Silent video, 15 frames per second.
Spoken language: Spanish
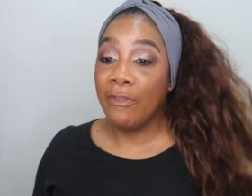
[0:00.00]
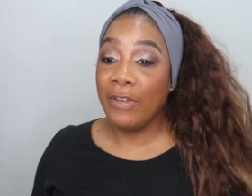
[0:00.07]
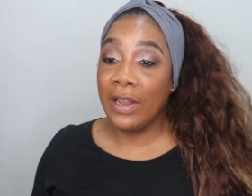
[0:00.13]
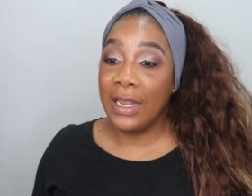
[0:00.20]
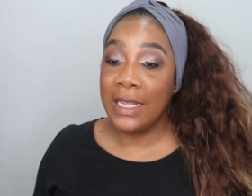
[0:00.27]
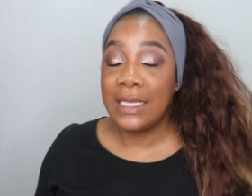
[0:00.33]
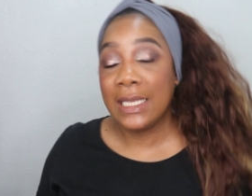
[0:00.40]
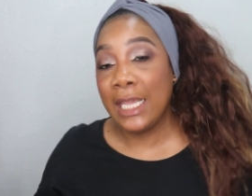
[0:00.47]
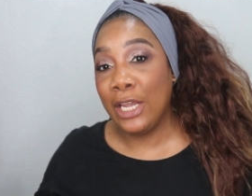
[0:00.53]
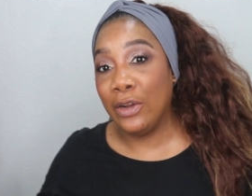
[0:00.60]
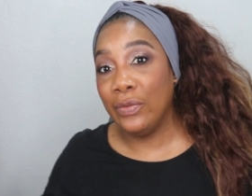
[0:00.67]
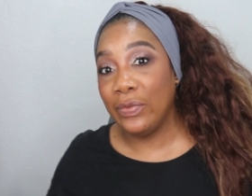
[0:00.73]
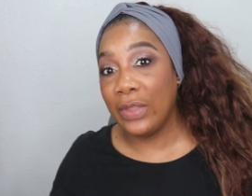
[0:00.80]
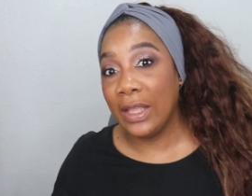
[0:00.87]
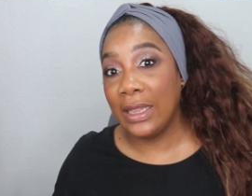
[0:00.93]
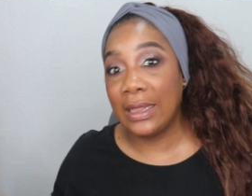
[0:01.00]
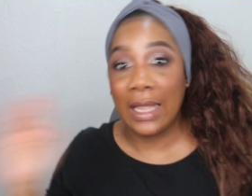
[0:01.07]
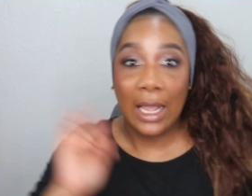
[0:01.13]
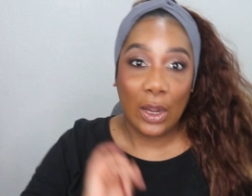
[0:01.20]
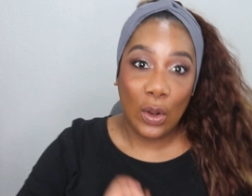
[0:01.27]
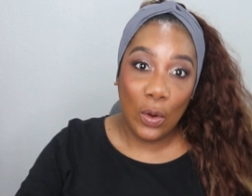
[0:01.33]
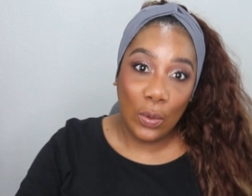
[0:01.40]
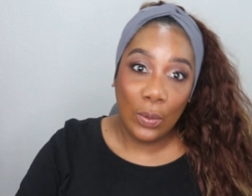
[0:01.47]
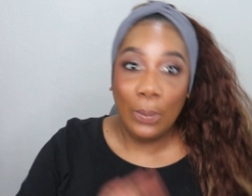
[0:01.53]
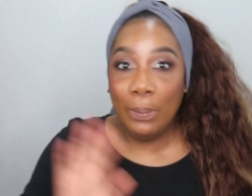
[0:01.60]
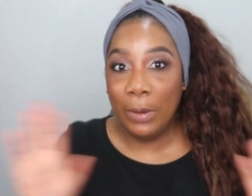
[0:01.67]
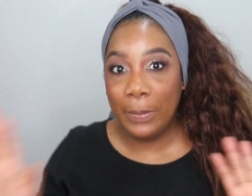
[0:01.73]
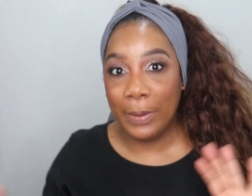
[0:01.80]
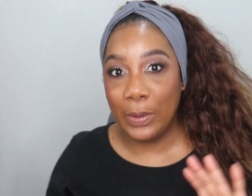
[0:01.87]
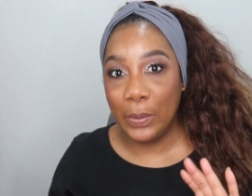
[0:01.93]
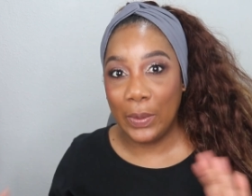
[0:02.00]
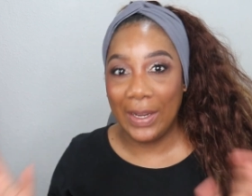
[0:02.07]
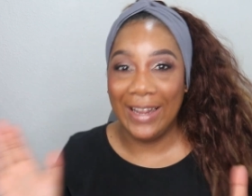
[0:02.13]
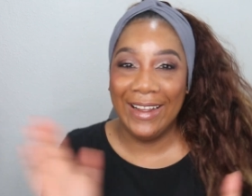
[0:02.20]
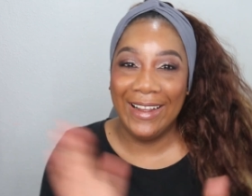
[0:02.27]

feliz y contenta con mi peluca.